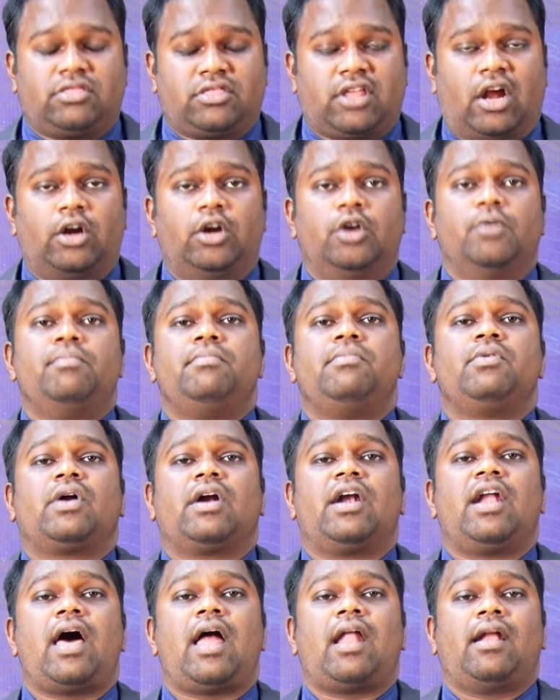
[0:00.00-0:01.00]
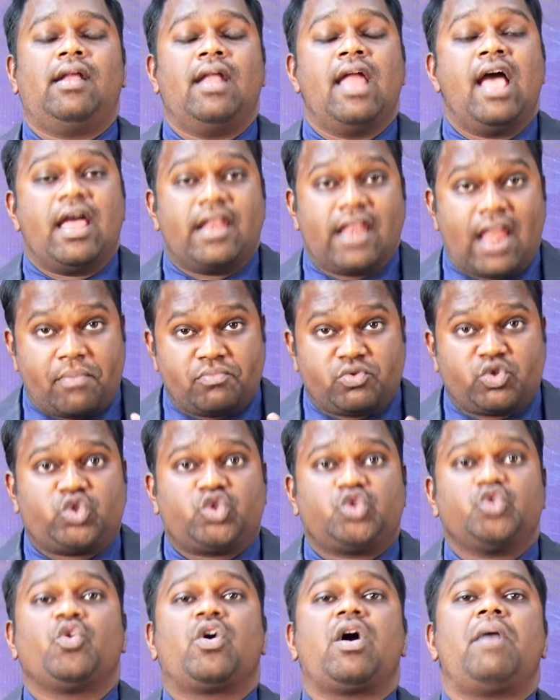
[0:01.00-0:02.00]
தழும்புகளால் நாம்
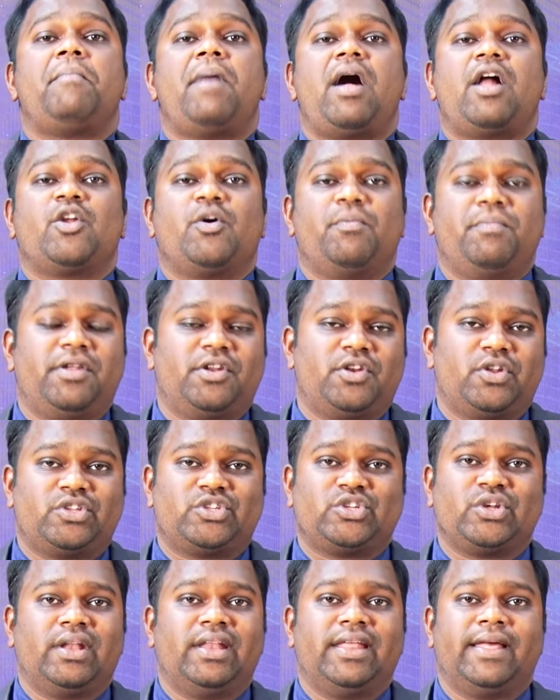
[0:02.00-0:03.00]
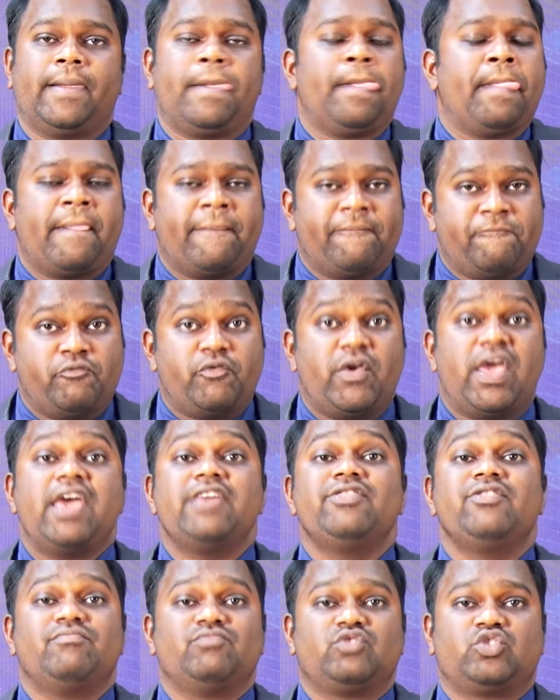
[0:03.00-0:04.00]
சுகமானோம் என்று சொல்லி
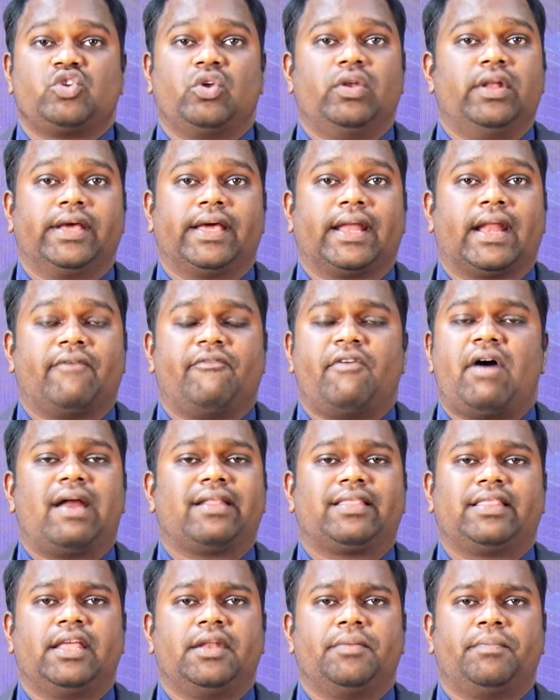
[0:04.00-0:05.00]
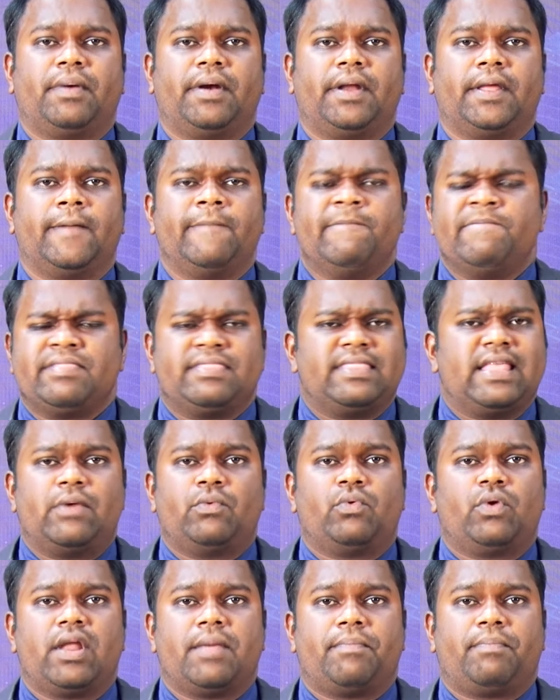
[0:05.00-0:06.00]
வேதம் சொல்லுகிற வார்த்தையின்படி
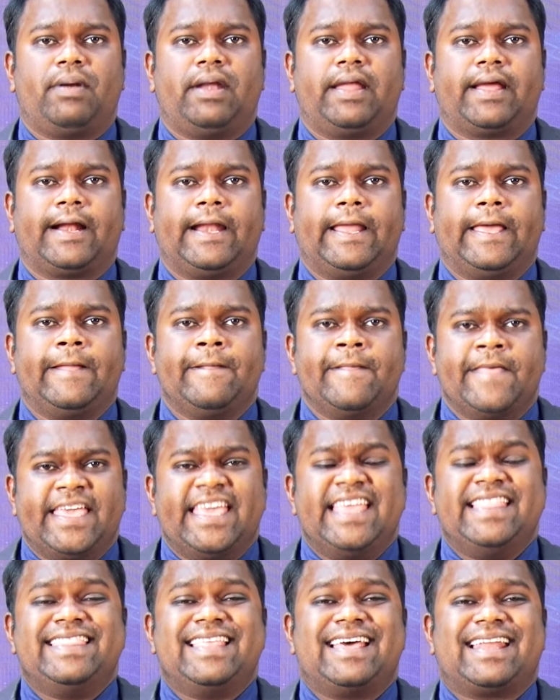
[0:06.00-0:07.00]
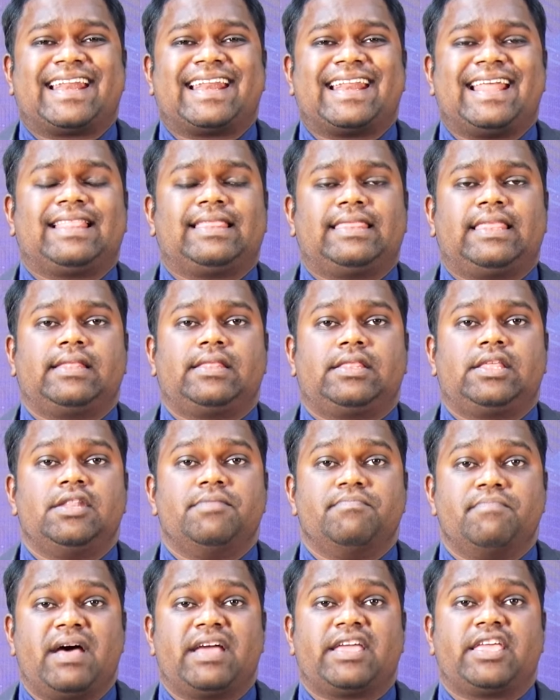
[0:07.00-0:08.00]
தேவனுடைய பிள்ளைகளை இந்த
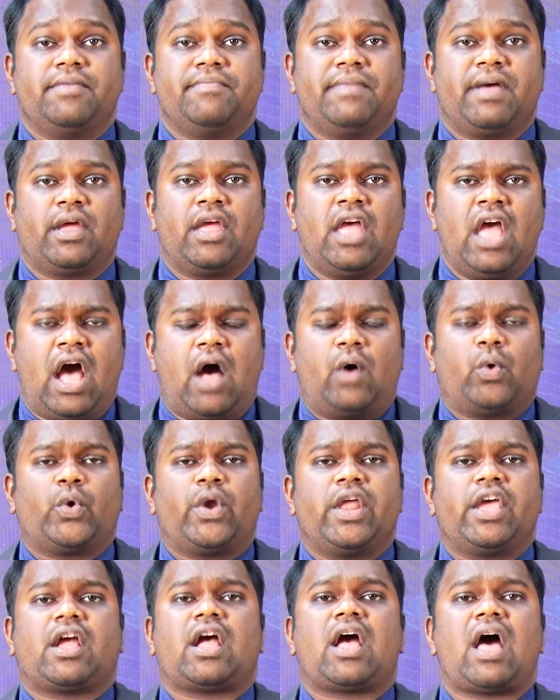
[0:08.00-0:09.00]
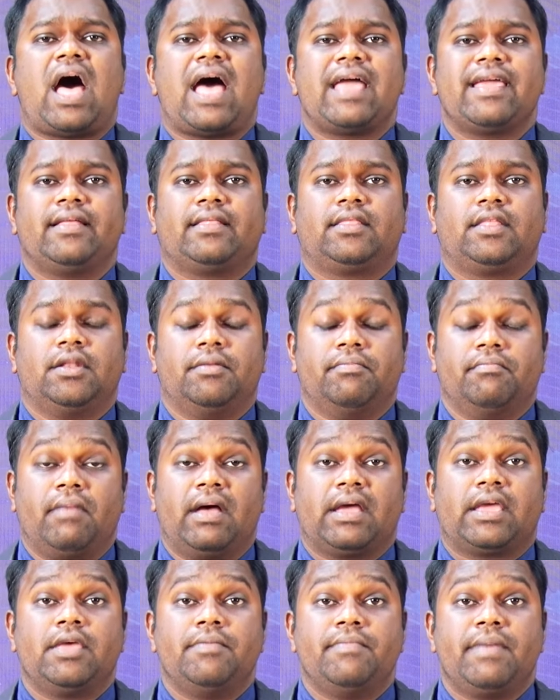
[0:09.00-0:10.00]
இரத்தத்தின் மகிமை அவருடைய காயத்தின்
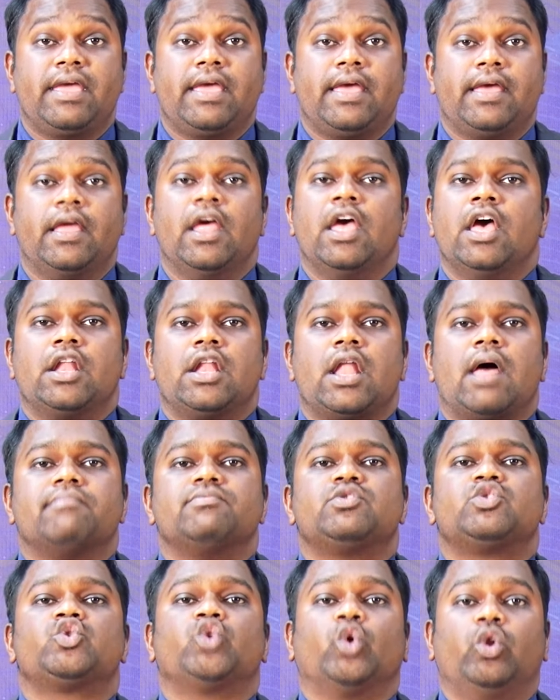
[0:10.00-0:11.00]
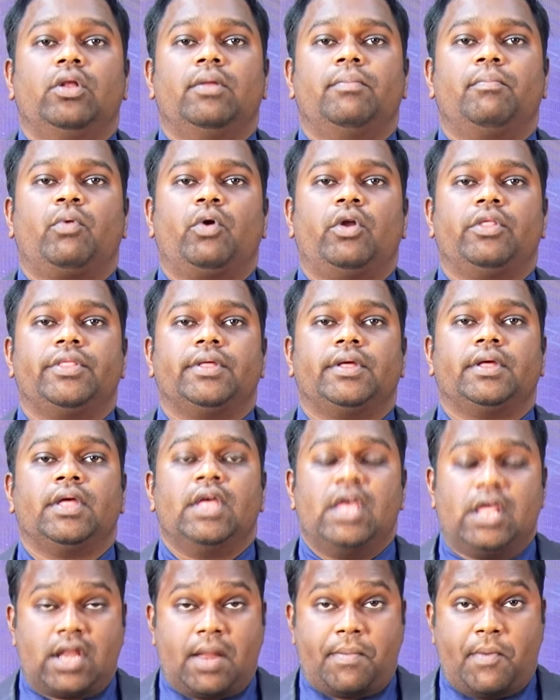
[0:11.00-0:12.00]
மகிமையை நாம் சொல்லும் பொழுது
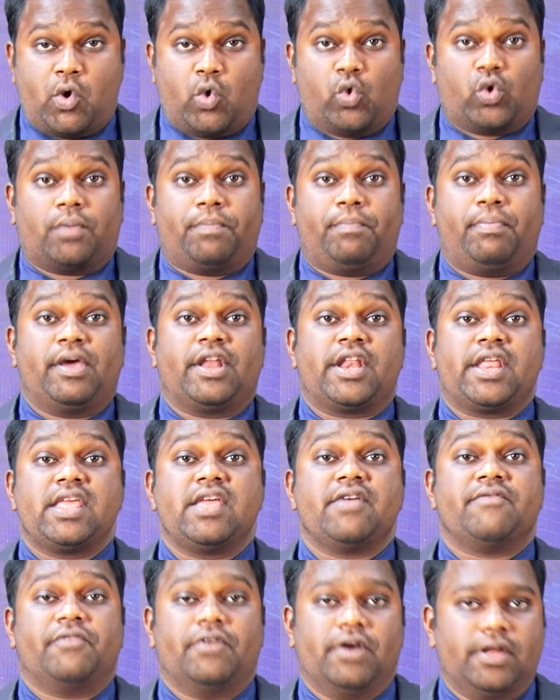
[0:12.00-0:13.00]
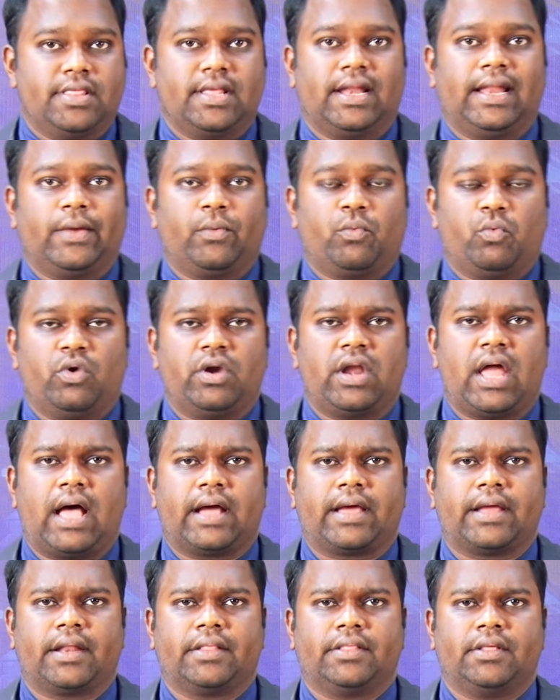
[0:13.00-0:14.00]
நமக்கு ஒரு பெரிய விடுதலை
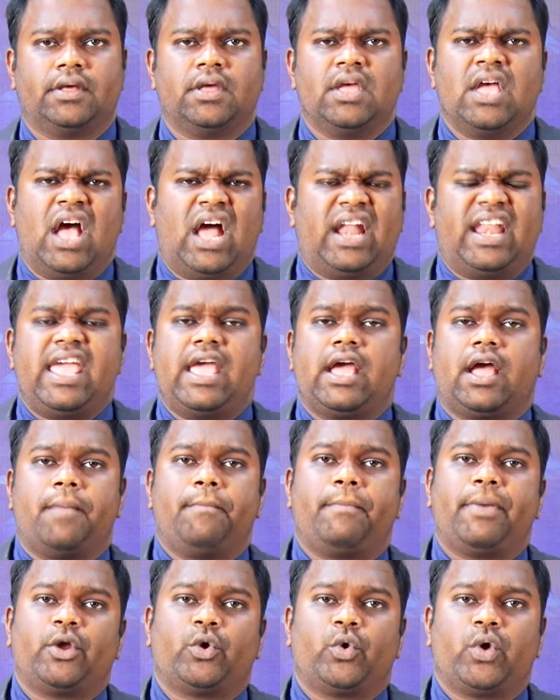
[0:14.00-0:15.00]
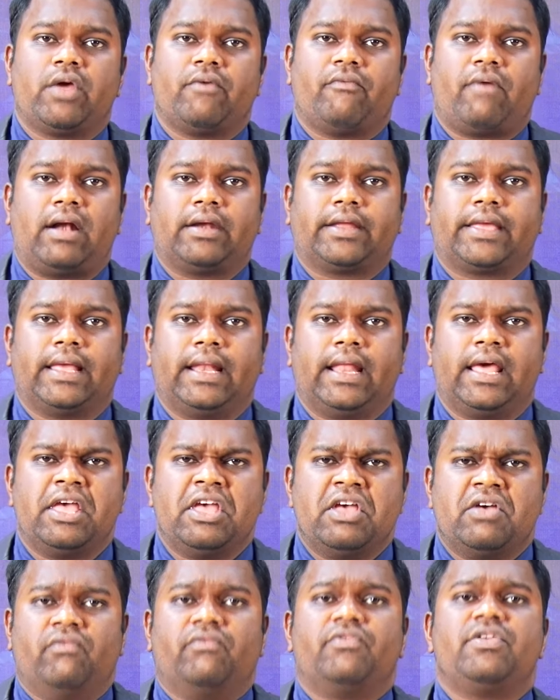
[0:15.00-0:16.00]
உண்டாகிறது அநேக பேருடைய வாழ்க்கையில்
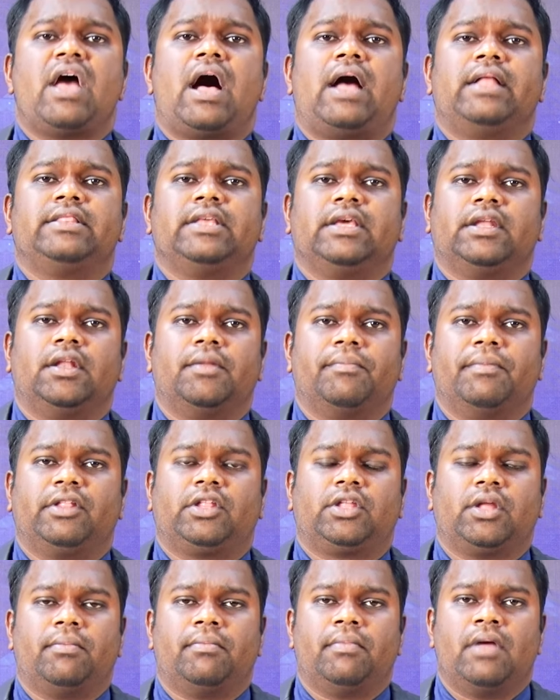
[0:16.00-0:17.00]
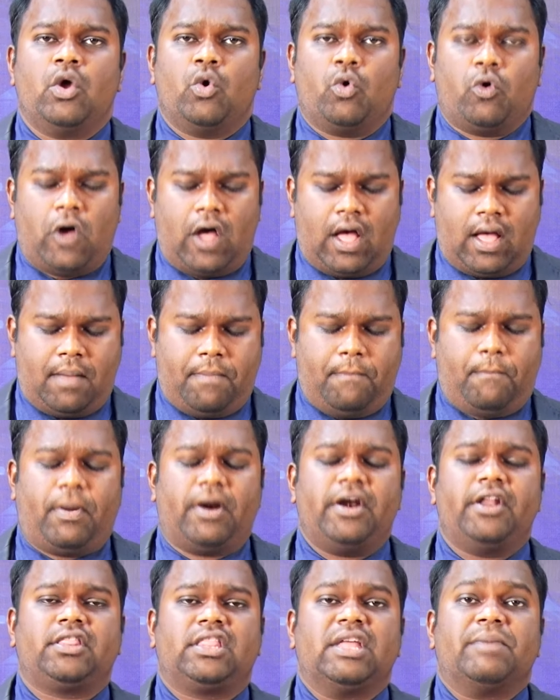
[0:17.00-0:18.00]
வியாதி நிமித்தம்
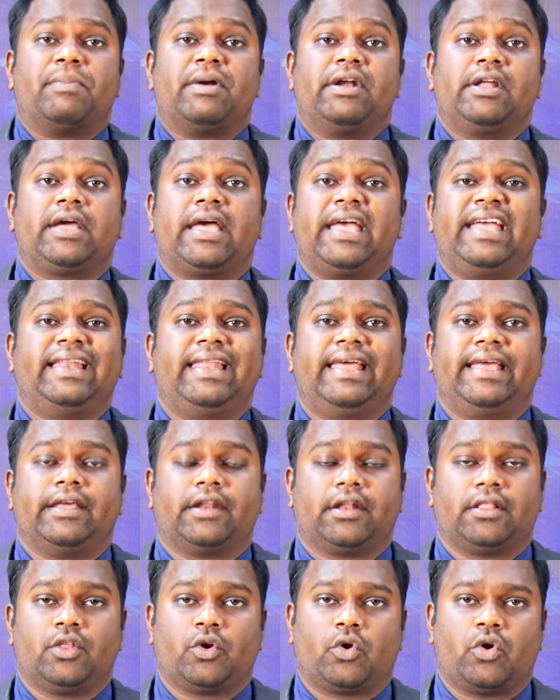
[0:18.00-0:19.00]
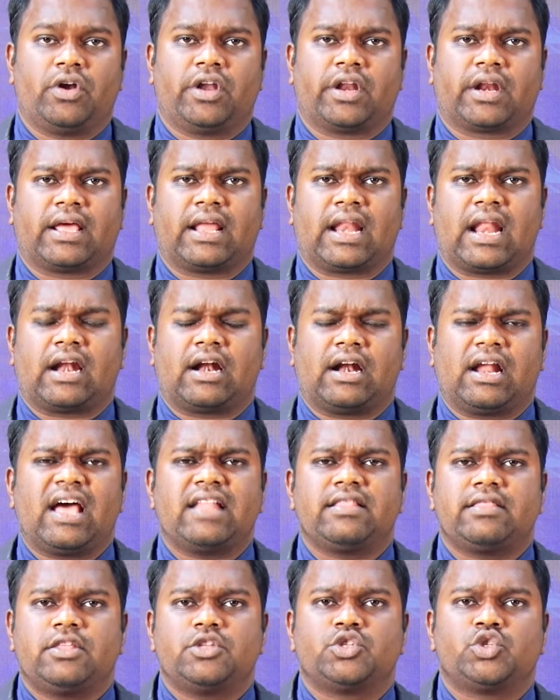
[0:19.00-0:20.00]
படுத்த படுக்கையில் இருந்து கொண்டிருக்கிறார்
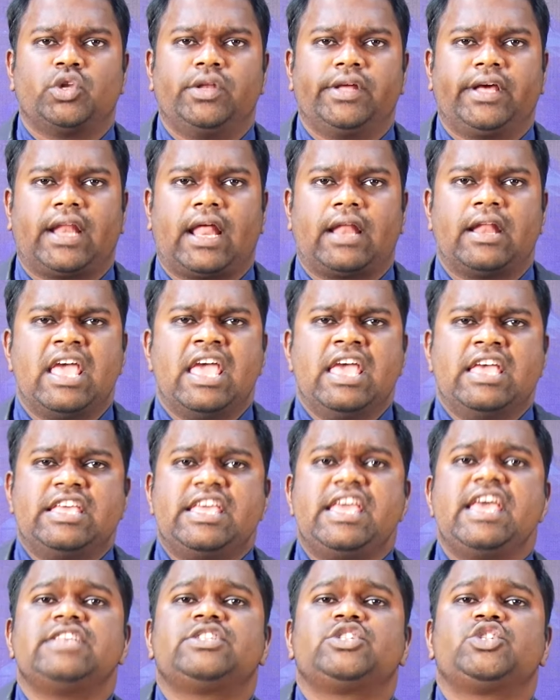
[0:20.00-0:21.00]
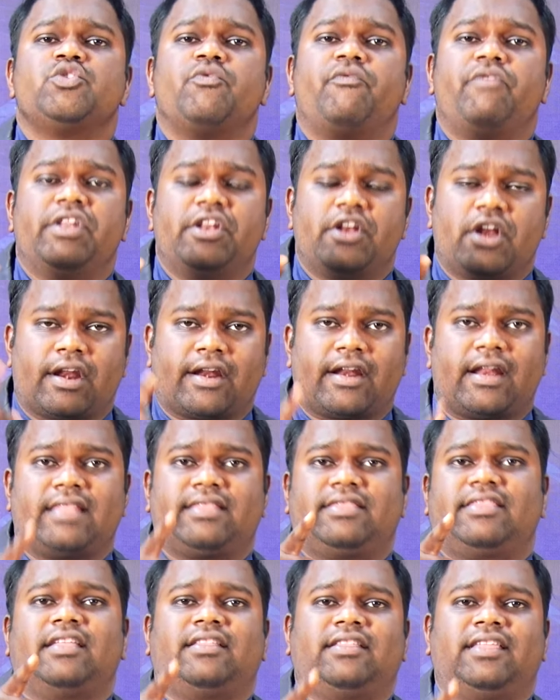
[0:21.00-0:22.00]
கத்த சொல்லுகிறார் இயேசுவின்
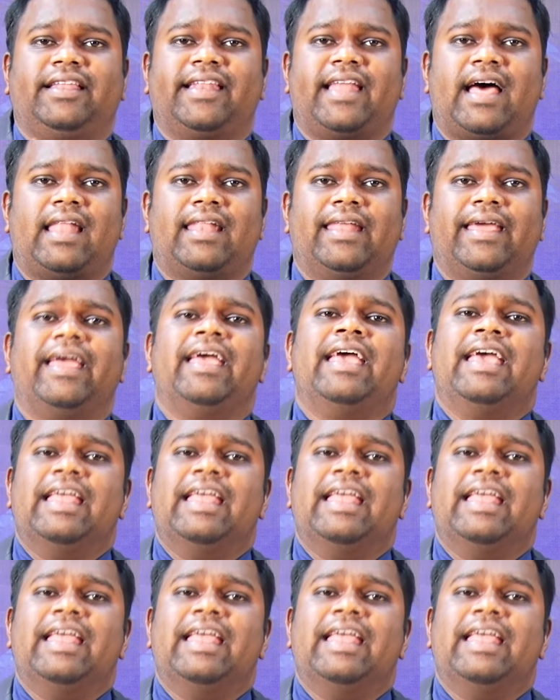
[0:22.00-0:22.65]
இரத்தத்தினாலே